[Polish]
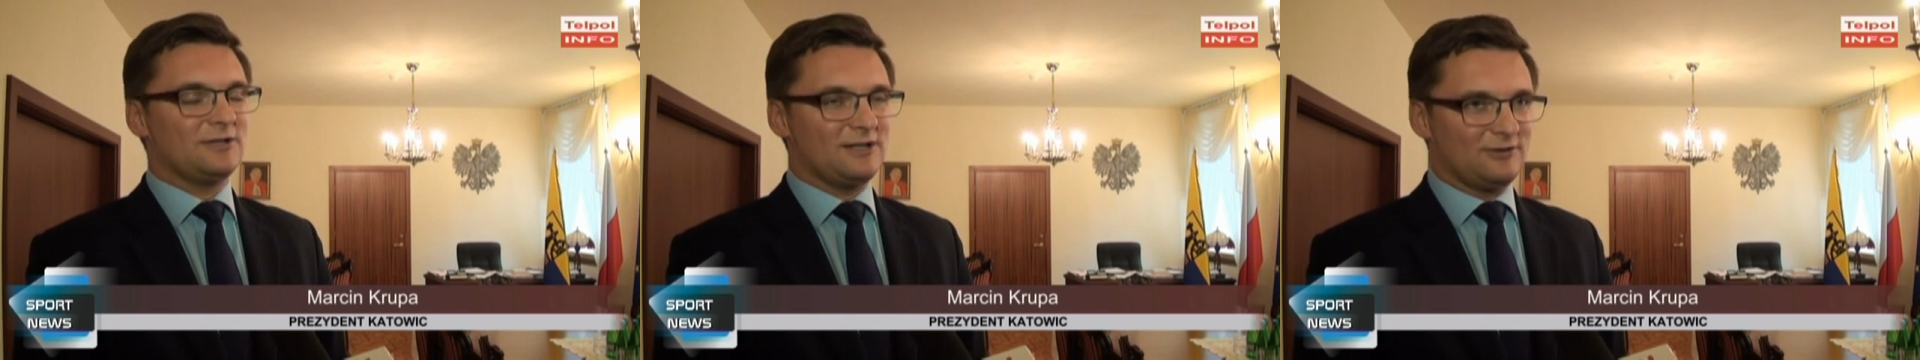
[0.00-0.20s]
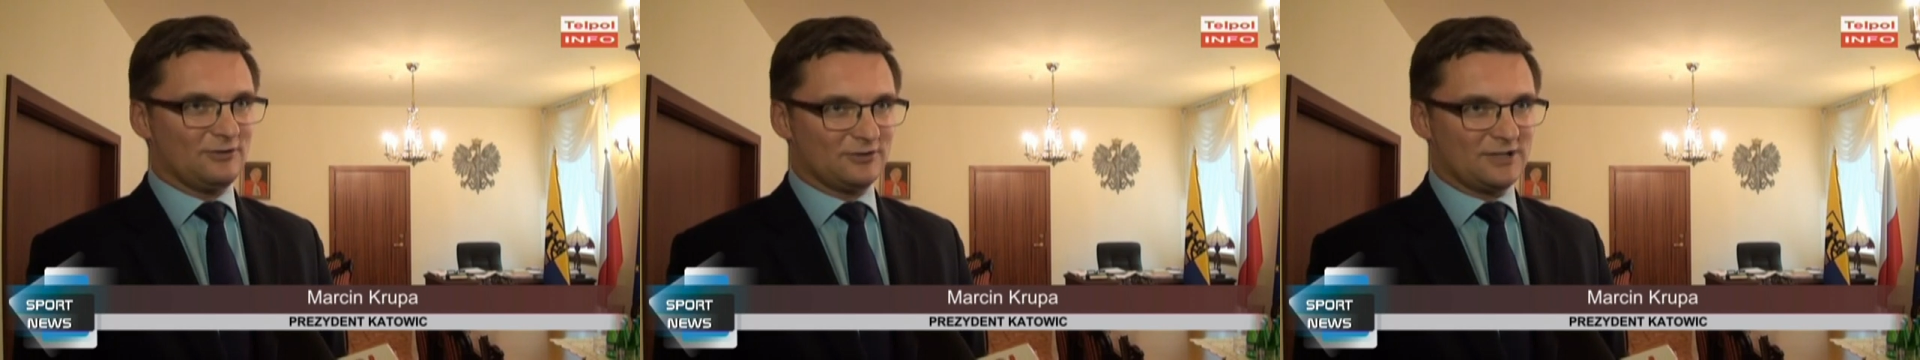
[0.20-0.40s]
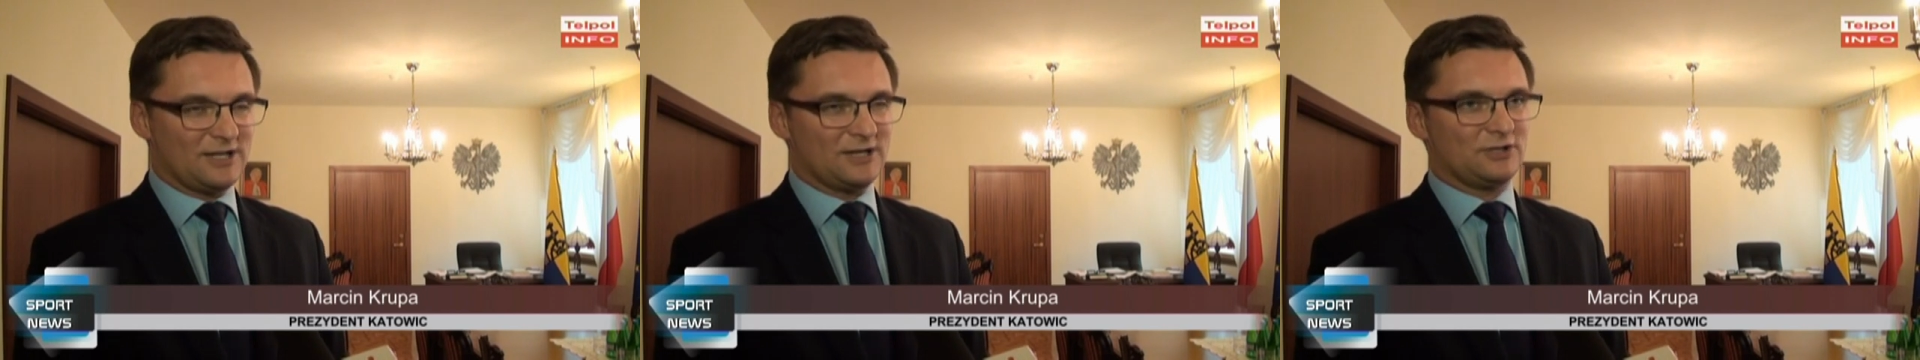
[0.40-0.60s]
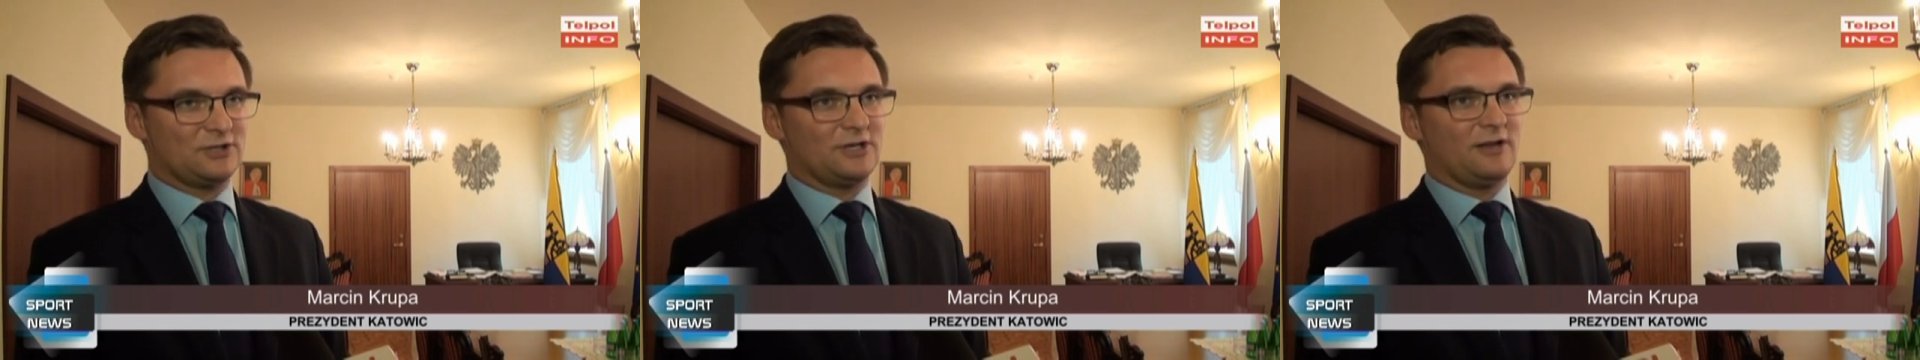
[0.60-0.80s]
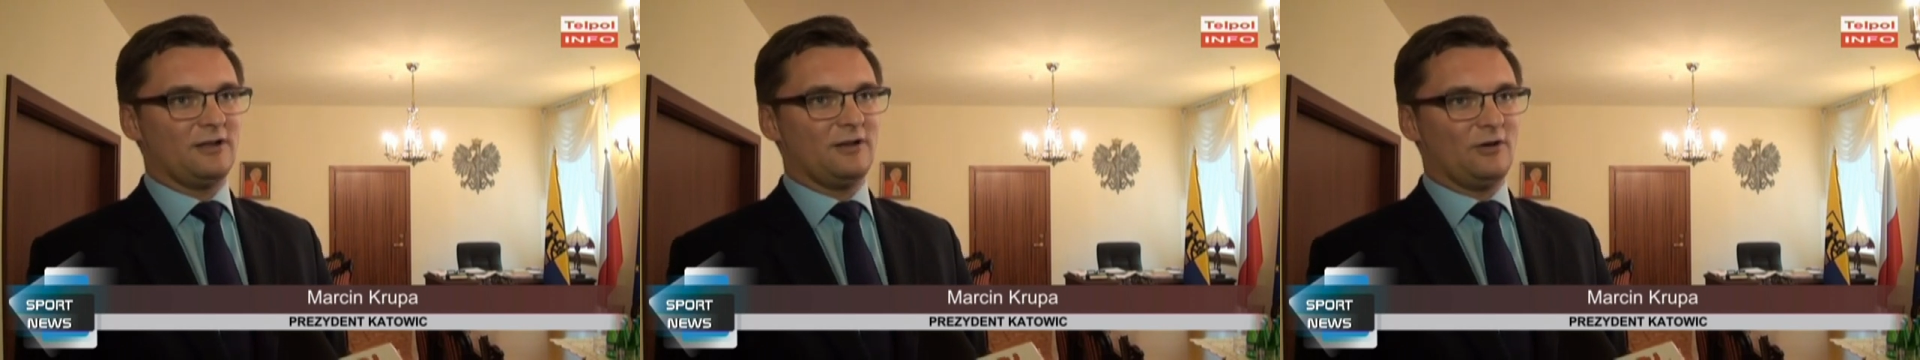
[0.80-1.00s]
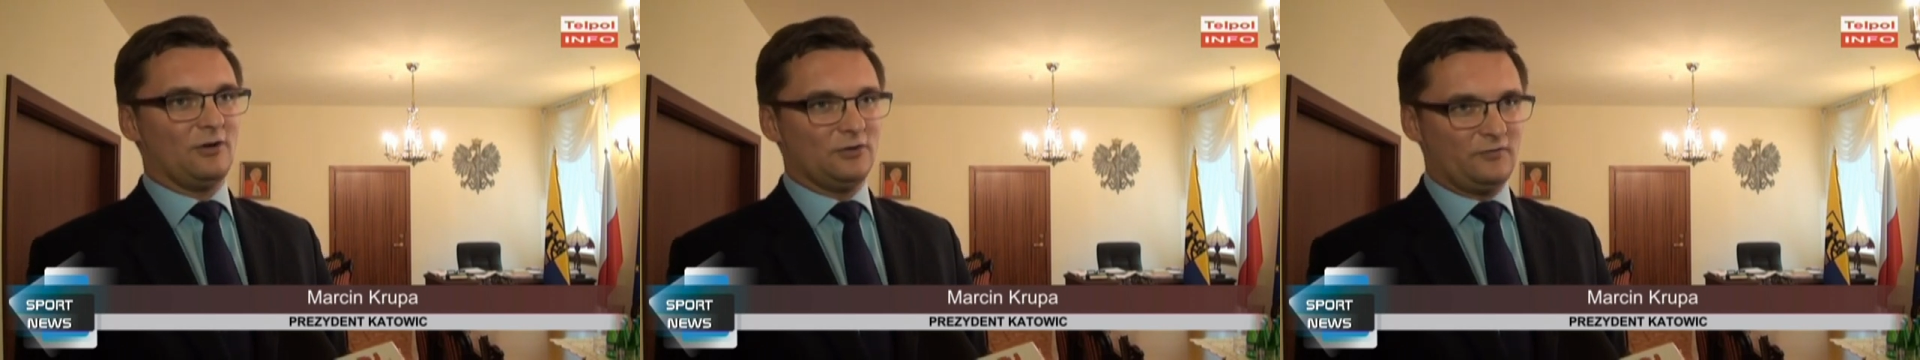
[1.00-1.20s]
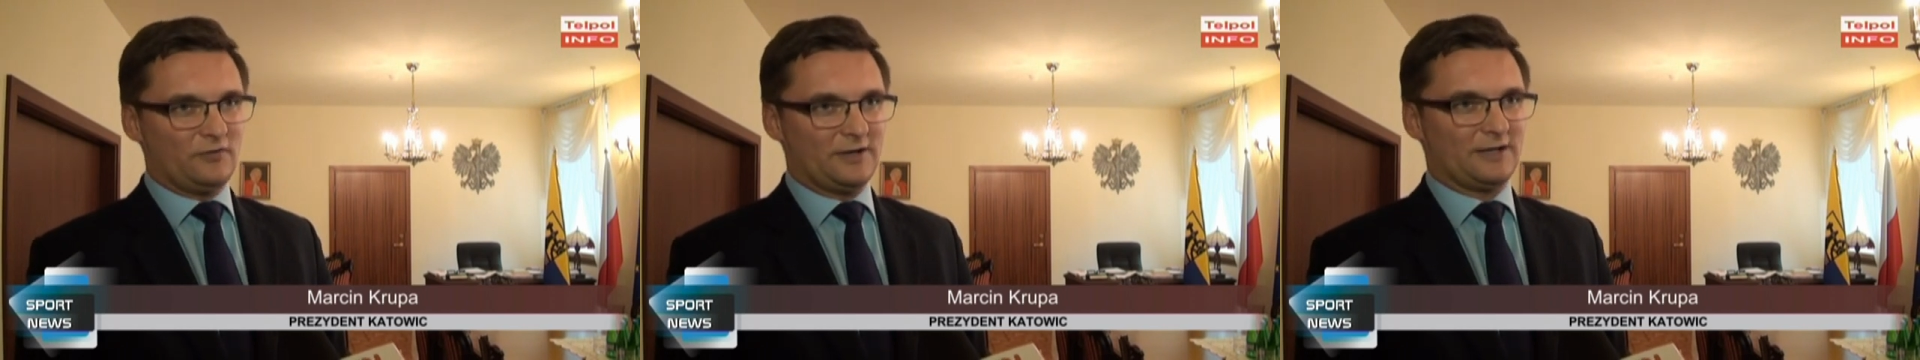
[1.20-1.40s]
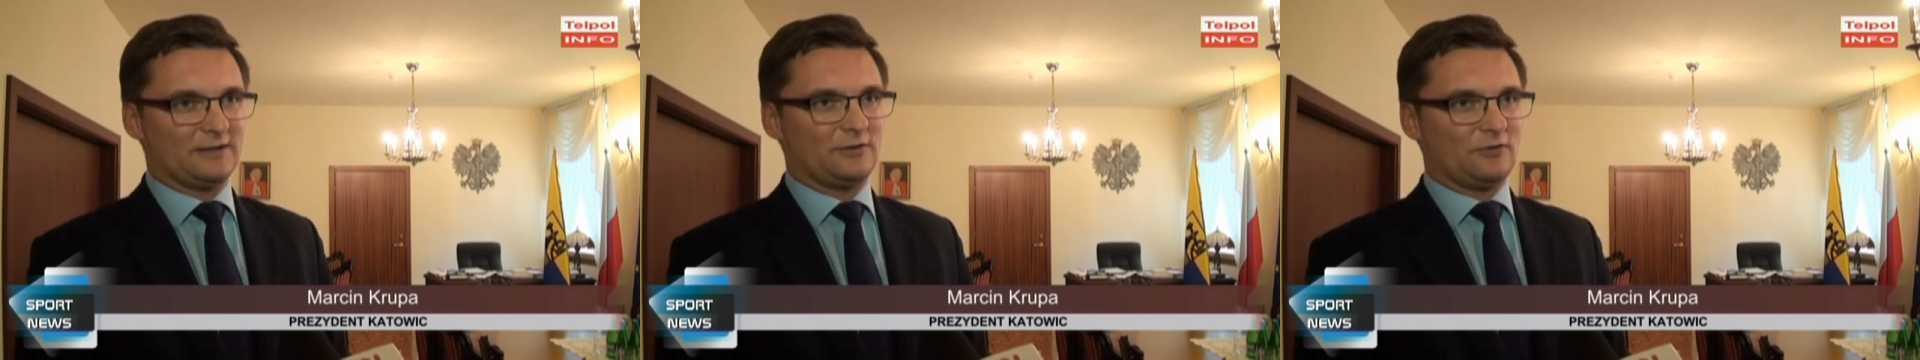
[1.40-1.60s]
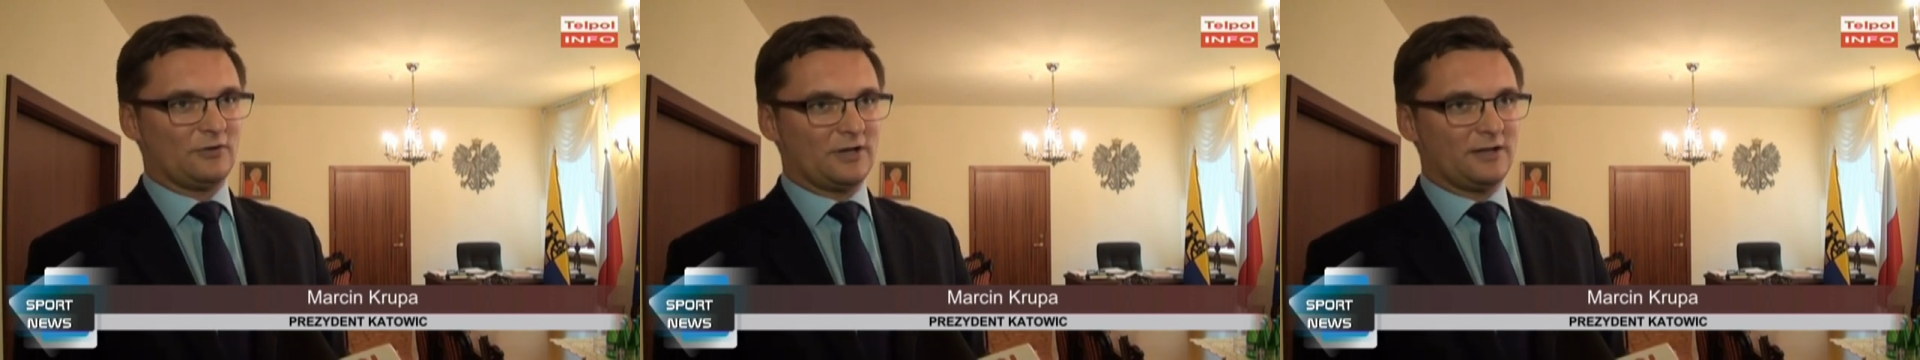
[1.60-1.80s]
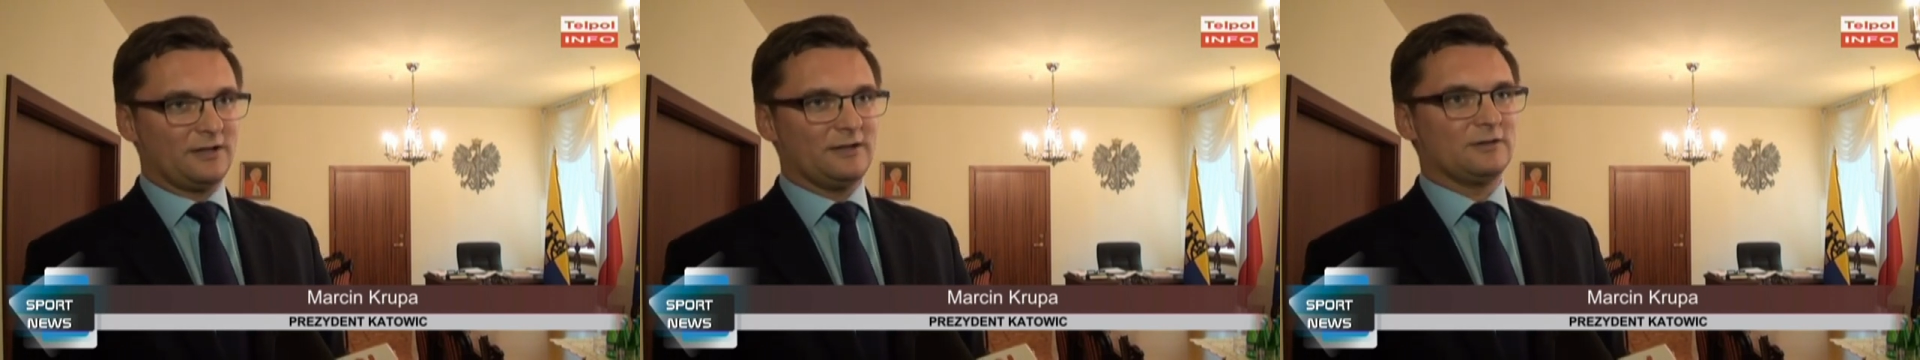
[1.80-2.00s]
jednoznacznie otwiera
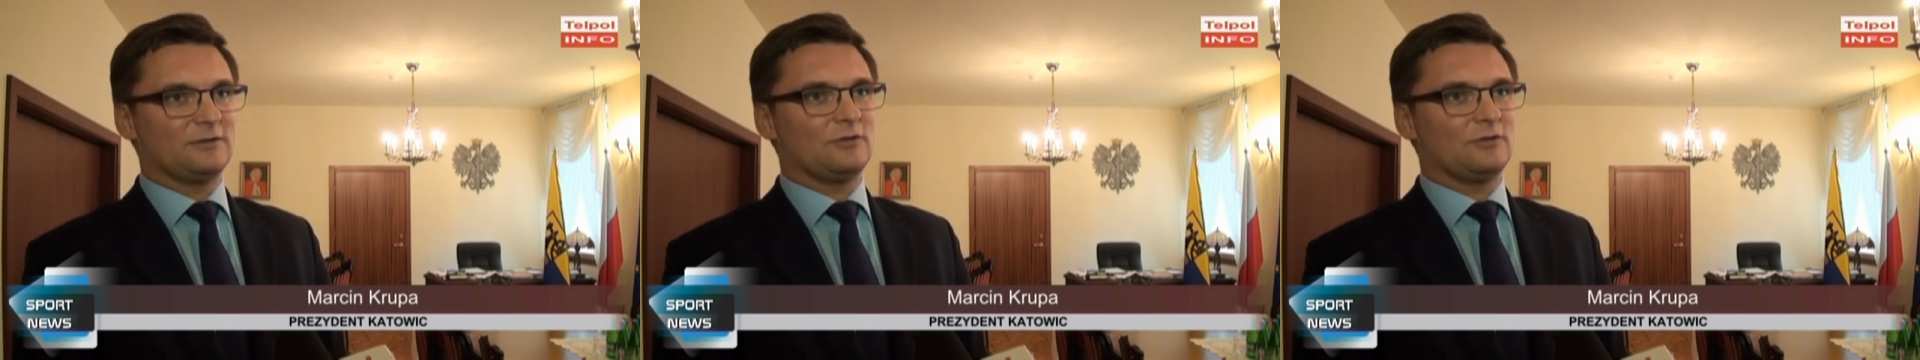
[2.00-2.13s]
drogę